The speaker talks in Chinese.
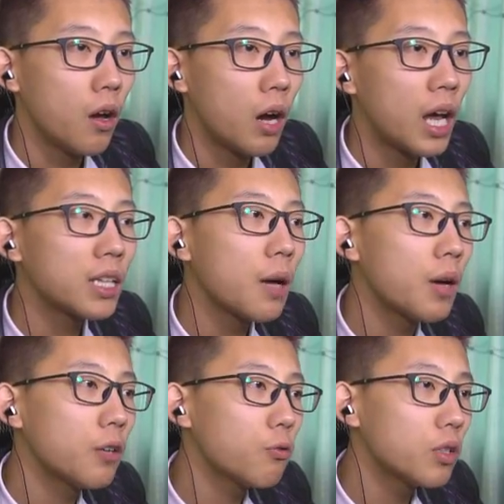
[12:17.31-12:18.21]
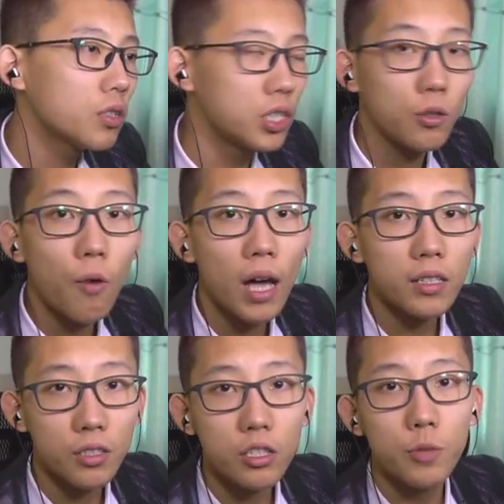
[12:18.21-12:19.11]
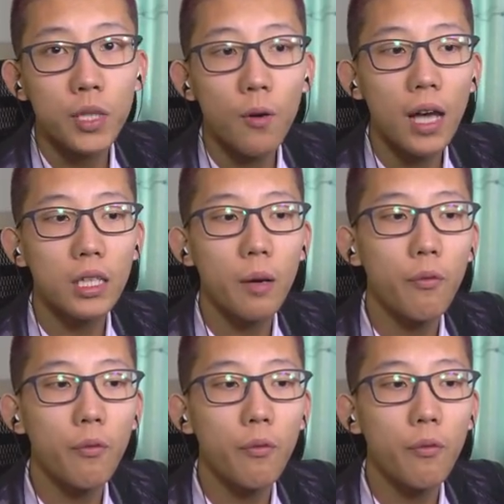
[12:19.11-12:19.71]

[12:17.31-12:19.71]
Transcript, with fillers: 好了，那么如果你喜欢这期视频的话呢，